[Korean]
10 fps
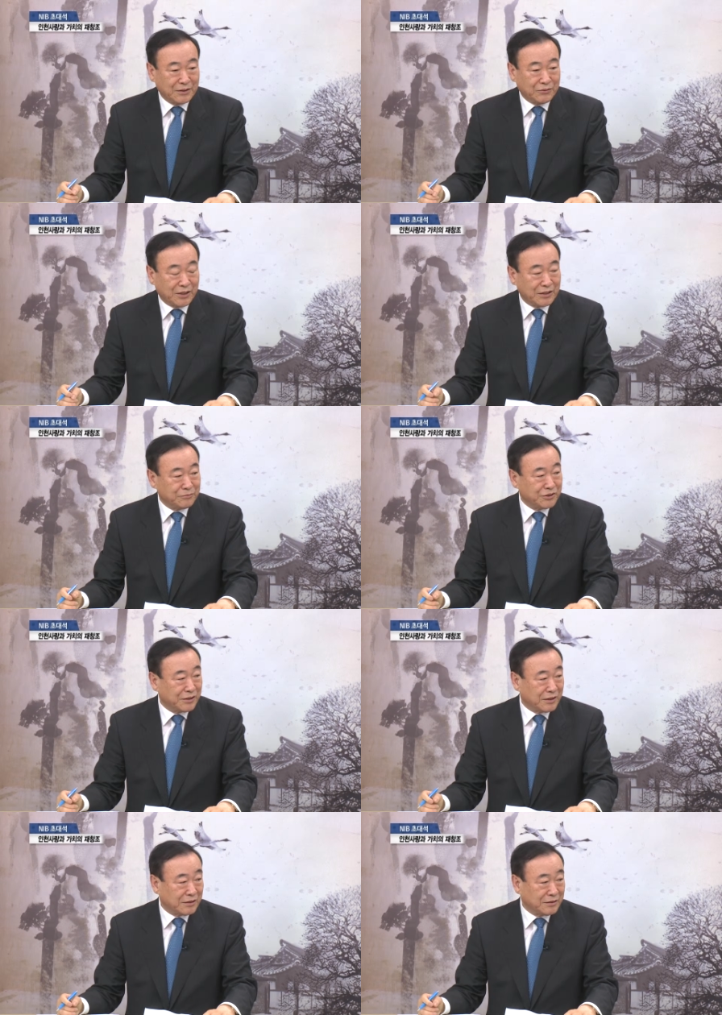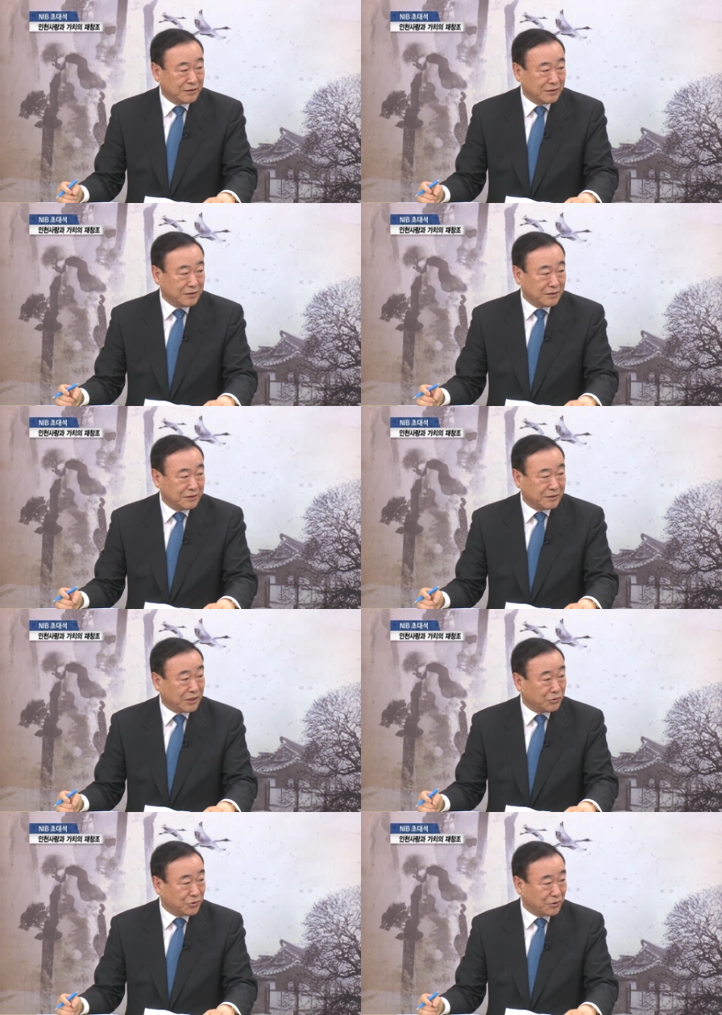YMCA라든지
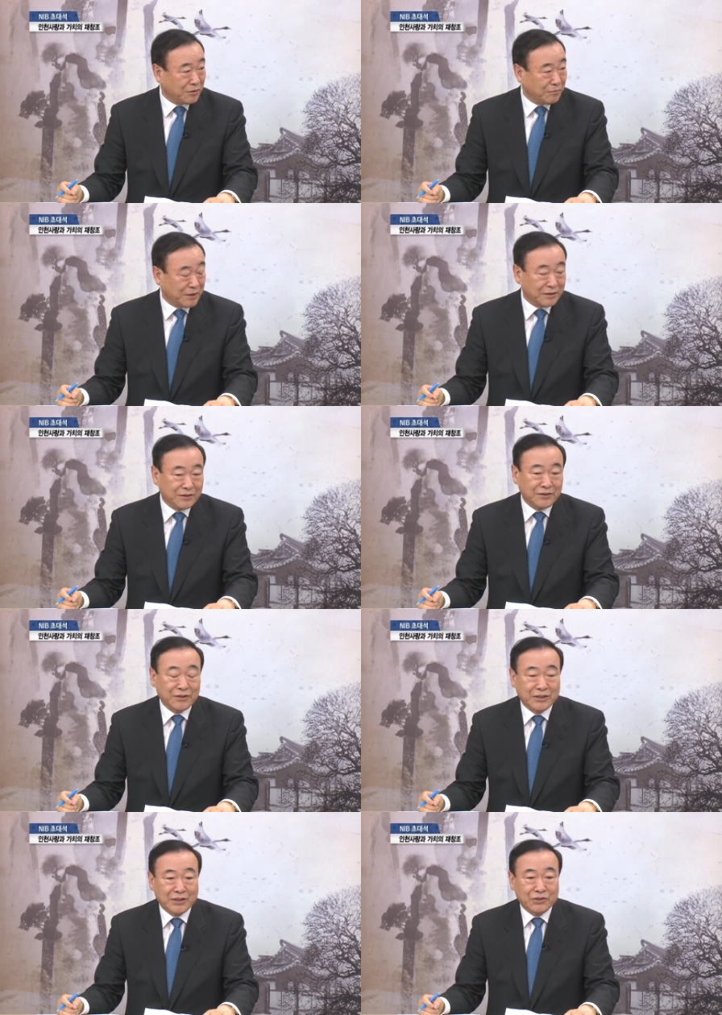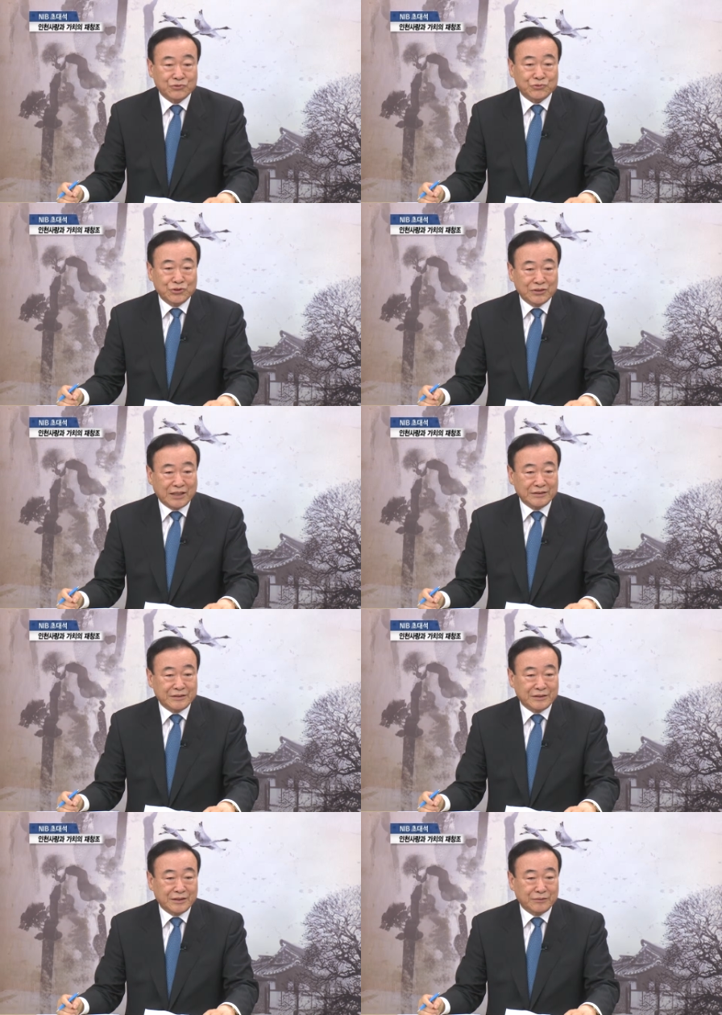자유총연맹 이런 주요
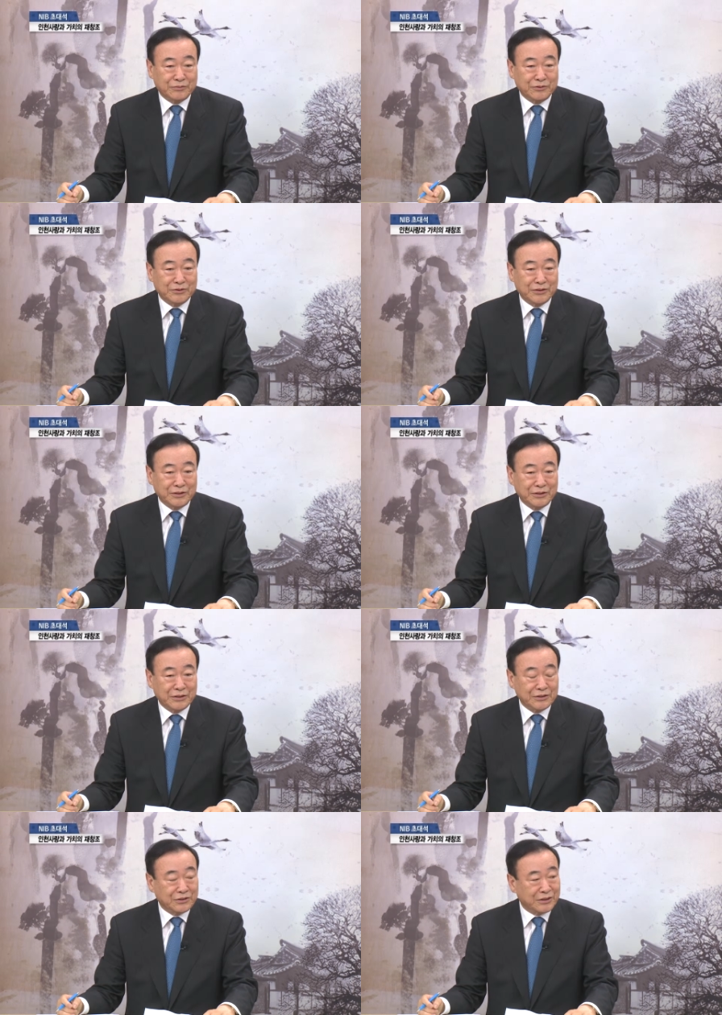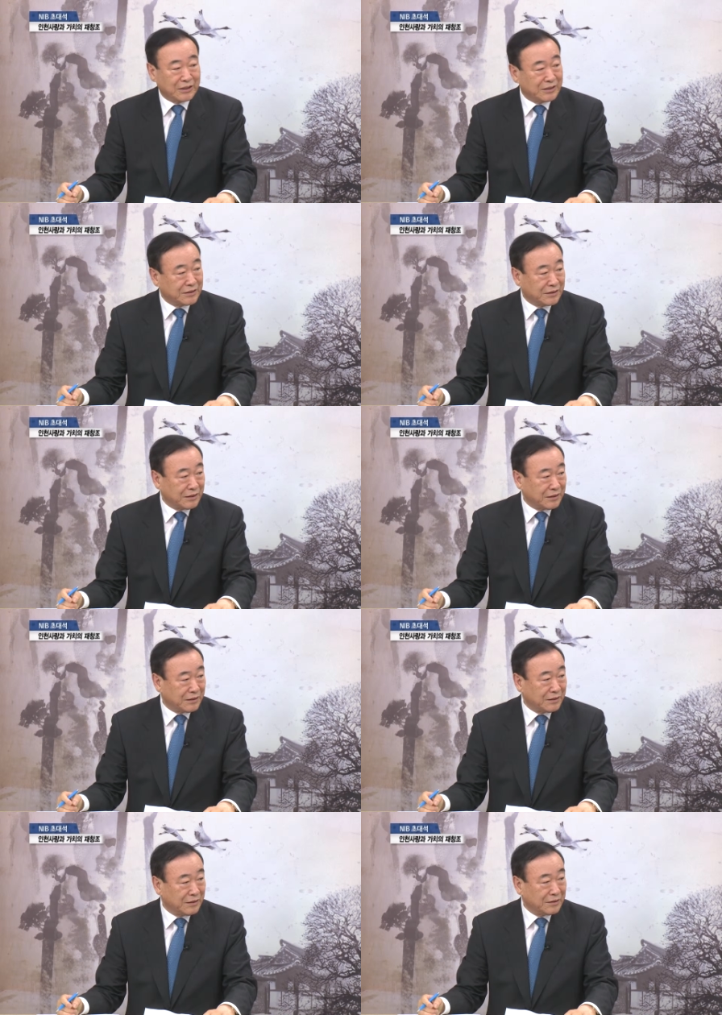단체 분들이 저희 같이 이렇게
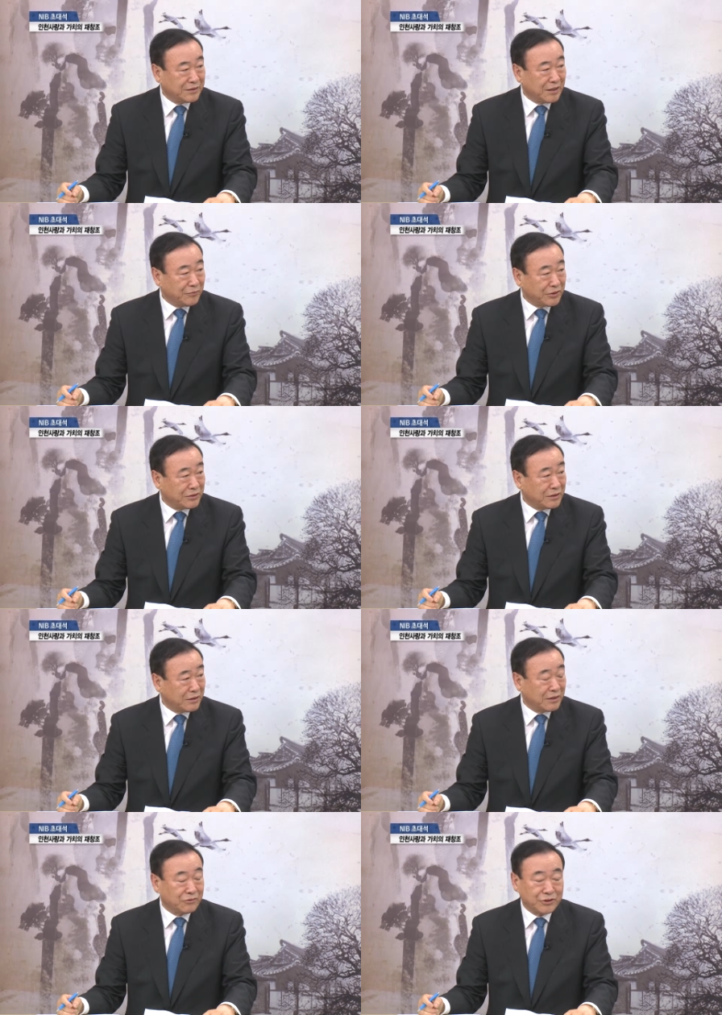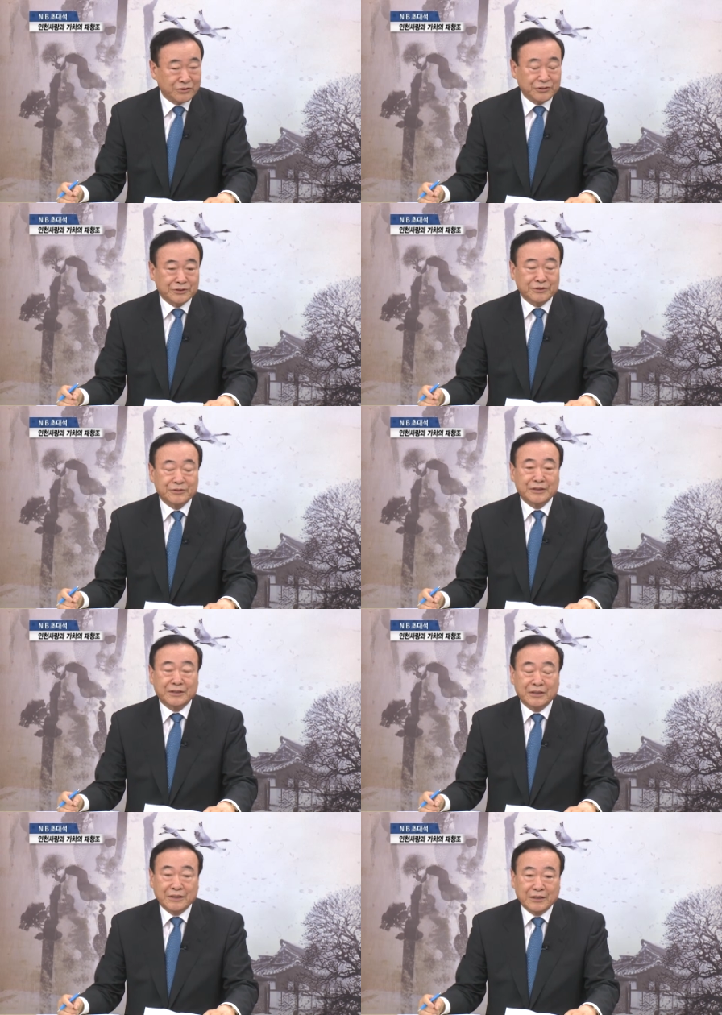참여해서 일을 하고 있고요.
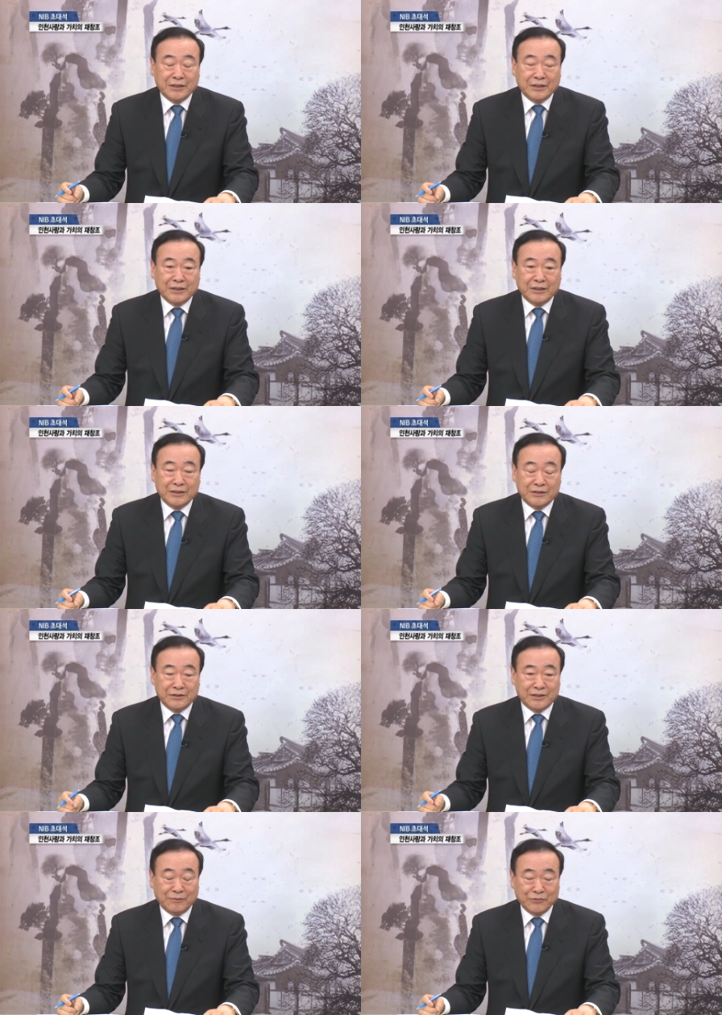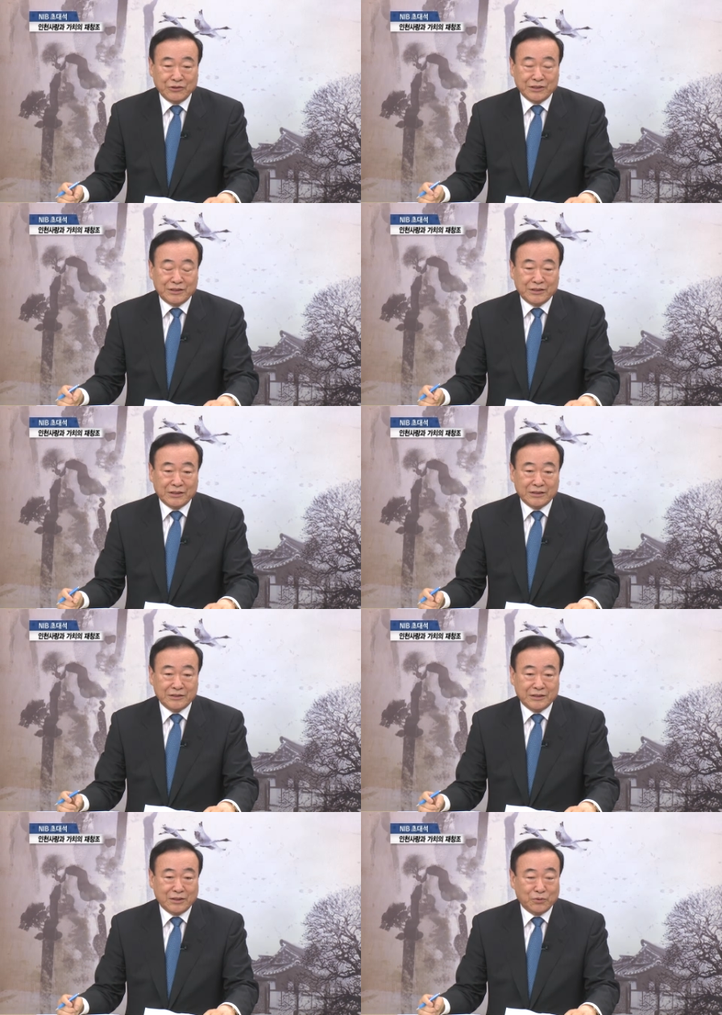어, 2003년에 시작을
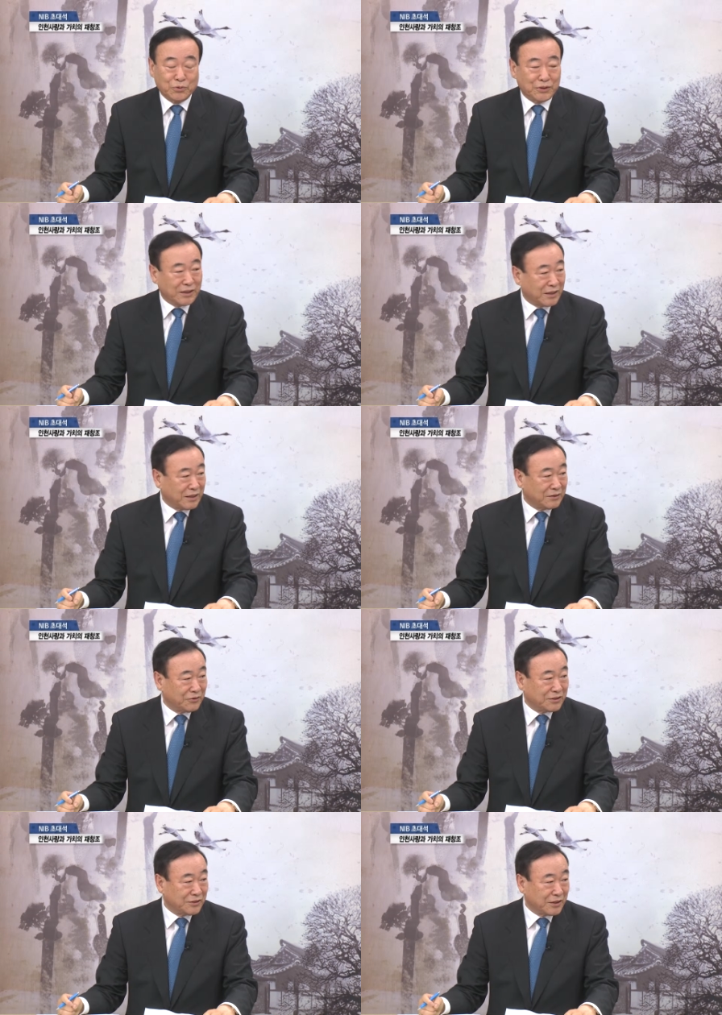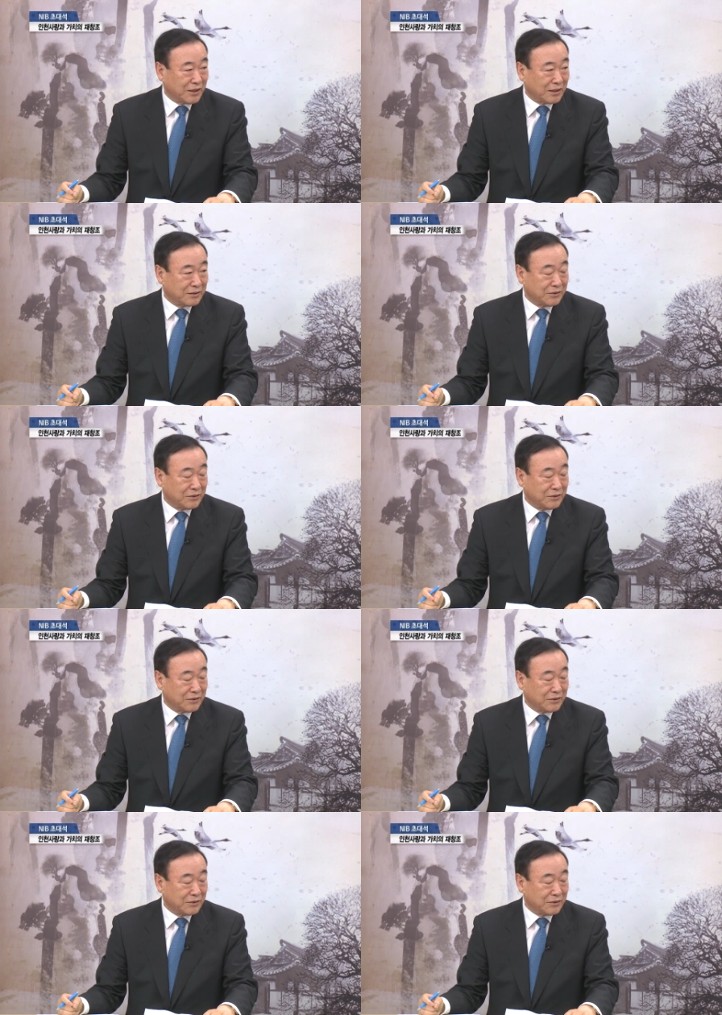해서 제가 5대가 됐으니까